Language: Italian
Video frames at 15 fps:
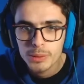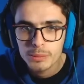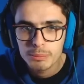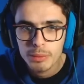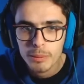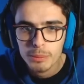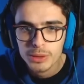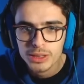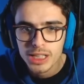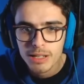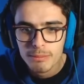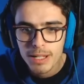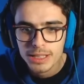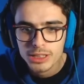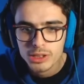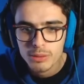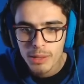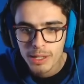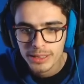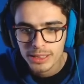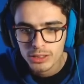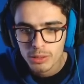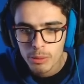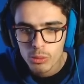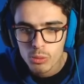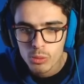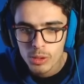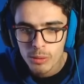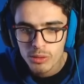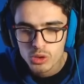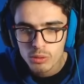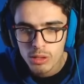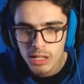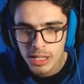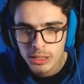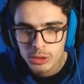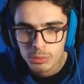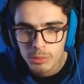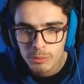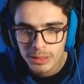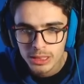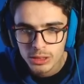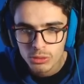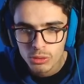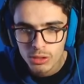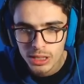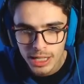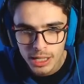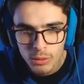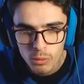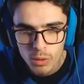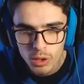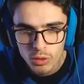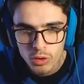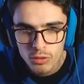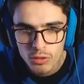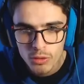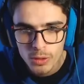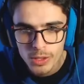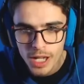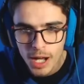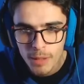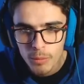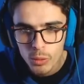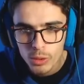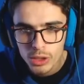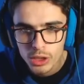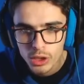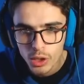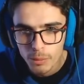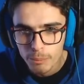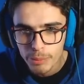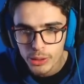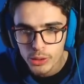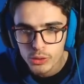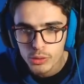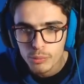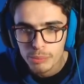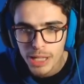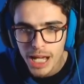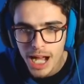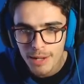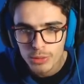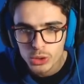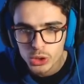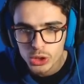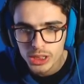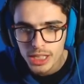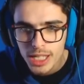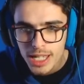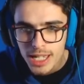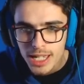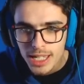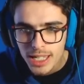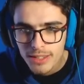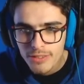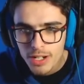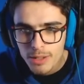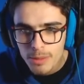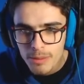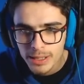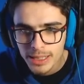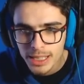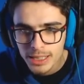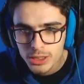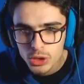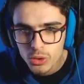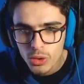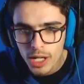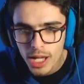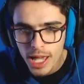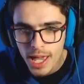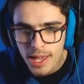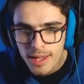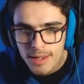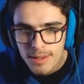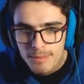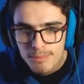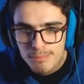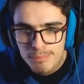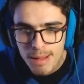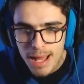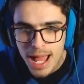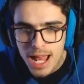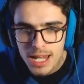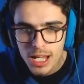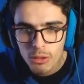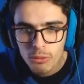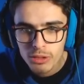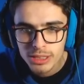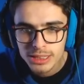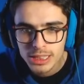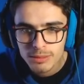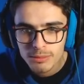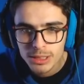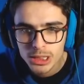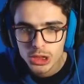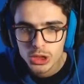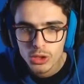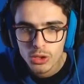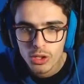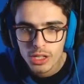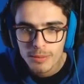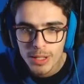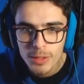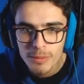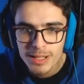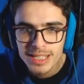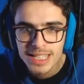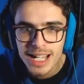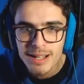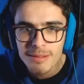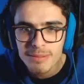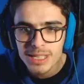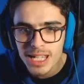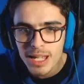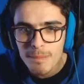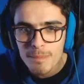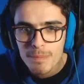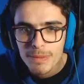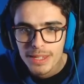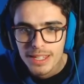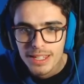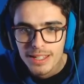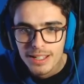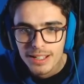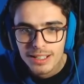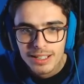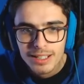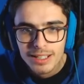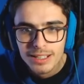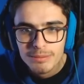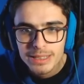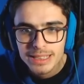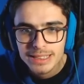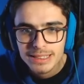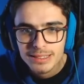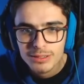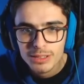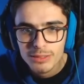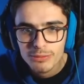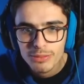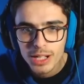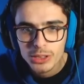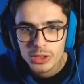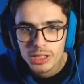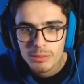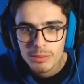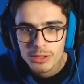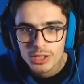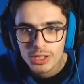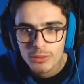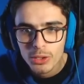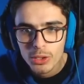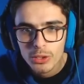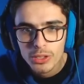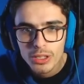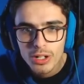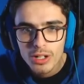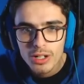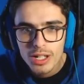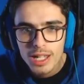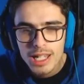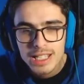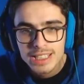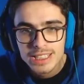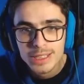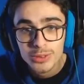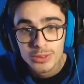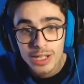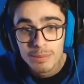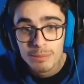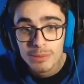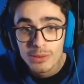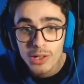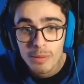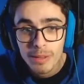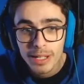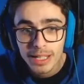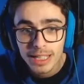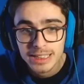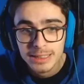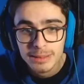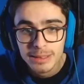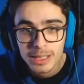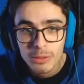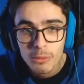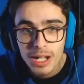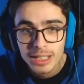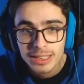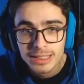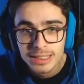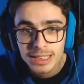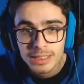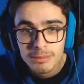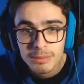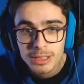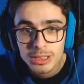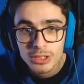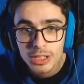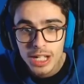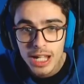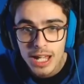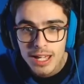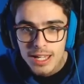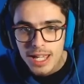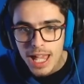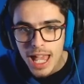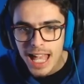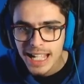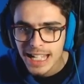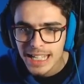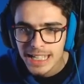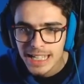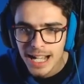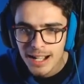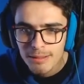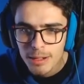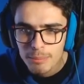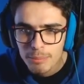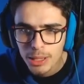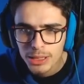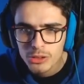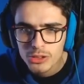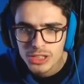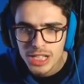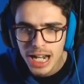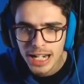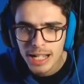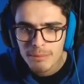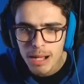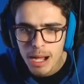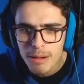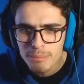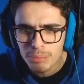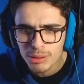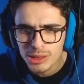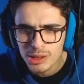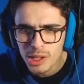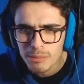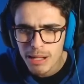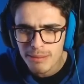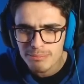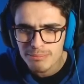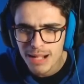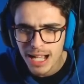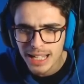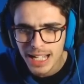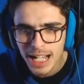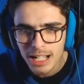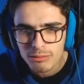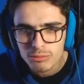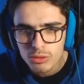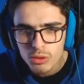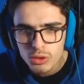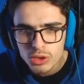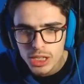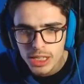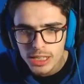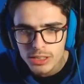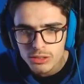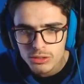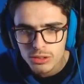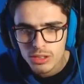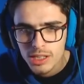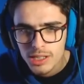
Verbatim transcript: un po' potrebbe essere un problema. Tanto abbiamo comunque questo qua che ci permette di tornare quando vogliamo, quindi non preoccupiamoci. Il problema adesso è bella questa dimensione, ma come diamine eh, mi faccio la dimensione che voglio io? Eh sì, devo trovare più roba, ragazzi, perché qua sta dimensione è carina, un pochetto strana, ha un po' di roba a ca... Cosa Cristo?